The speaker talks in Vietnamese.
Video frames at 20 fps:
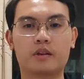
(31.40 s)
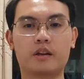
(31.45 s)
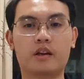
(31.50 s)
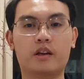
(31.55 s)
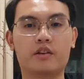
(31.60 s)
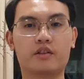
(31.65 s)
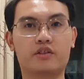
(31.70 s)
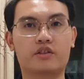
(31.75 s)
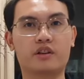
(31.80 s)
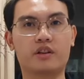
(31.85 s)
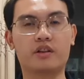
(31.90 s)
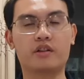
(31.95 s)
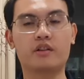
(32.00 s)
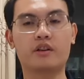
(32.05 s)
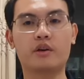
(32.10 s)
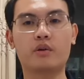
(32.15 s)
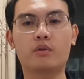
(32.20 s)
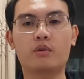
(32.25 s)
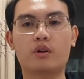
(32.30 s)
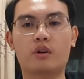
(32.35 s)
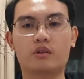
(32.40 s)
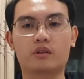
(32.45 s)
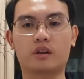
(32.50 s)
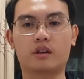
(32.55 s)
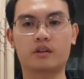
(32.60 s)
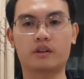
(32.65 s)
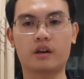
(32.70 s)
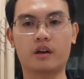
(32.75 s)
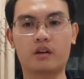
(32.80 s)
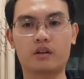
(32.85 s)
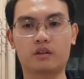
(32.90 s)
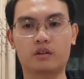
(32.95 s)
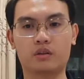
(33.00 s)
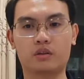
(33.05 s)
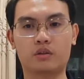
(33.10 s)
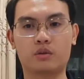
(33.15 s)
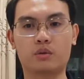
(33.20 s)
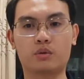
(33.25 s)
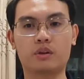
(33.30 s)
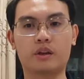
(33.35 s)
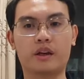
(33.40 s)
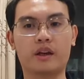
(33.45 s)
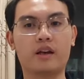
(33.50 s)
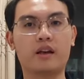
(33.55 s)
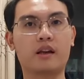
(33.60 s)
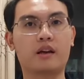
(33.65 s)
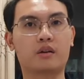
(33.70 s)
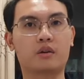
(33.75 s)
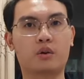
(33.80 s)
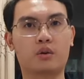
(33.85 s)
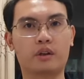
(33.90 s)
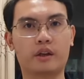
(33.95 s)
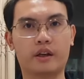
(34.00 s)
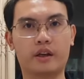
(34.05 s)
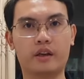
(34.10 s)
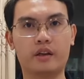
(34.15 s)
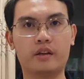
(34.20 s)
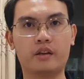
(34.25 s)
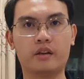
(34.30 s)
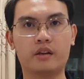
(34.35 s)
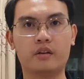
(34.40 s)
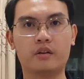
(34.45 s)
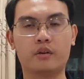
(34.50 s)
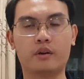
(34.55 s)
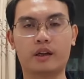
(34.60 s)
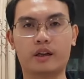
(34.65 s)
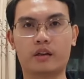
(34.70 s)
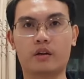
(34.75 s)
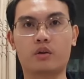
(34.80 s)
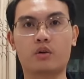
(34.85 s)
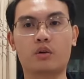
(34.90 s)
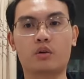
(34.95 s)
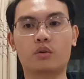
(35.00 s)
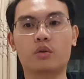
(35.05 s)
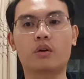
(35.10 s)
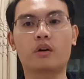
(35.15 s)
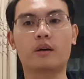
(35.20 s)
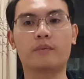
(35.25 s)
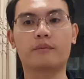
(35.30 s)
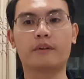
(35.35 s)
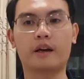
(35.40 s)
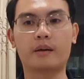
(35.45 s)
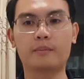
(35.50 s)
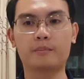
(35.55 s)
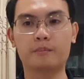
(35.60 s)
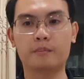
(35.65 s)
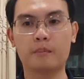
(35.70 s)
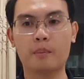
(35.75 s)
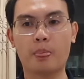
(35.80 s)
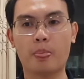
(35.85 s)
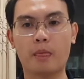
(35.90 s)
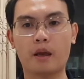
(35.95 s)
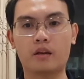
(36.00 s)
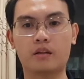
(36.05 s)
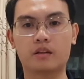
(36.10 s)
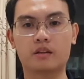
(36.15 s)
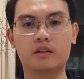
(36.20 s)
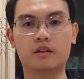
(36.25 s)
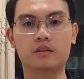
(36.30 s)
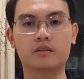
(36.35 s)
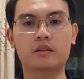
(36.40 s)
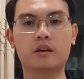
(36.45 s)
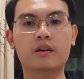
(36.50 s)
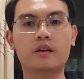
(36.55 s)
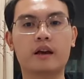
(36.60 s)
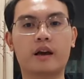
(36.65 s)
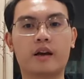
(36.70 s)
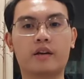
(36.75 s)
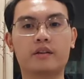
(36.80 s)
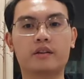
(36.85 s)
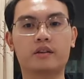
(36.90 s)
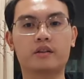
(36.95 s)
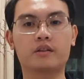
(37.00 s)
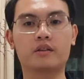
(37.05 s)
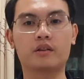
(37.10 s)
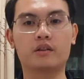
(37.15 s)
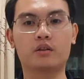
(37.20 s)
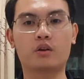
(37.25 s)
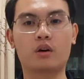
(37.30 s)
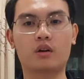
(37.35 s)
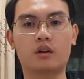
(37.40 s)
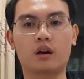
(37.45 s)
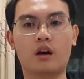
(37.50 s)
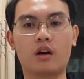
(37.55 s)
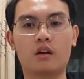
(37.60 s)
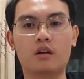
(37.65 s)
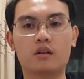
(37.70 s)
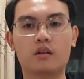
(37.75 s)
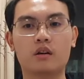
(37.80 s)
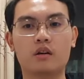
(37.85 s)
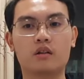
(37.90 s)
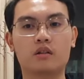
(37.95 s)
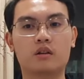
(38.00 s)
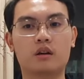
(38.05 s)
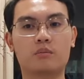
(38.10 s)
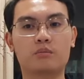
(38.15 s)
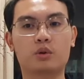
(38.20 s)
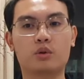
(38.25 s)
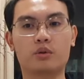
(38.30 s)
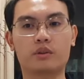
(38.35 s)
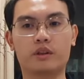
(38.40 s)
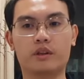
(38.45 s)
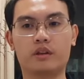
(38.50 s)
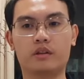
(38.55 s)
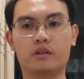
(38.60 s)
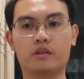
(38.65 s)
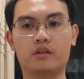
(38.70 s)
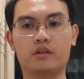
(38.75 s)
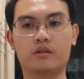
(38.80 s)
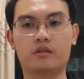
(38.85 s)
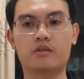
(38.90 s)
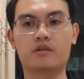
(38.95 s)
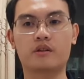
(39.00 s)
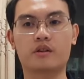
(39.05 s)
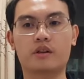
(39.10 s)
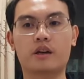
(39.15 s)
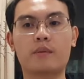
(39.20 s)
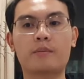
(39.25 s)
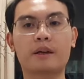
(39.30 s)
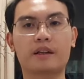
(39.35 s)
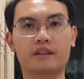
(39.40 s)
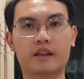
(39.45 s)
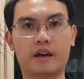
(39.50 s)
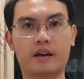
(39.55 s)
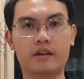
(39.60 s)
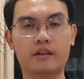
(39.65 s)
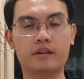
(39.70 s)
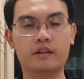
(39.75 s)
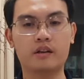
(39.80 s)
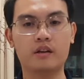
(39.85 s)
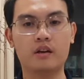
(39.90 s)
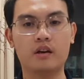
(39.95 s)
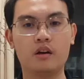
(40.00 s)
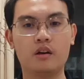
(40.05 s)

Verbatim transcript: Thì liệt sĩ nếu còn thân nhân, cụ thể là con đẻ hoặc là con nuôi hợp pháp nhưng tất cả những người con đó không thuộc diện hưởng trợ cấp hàng tháng.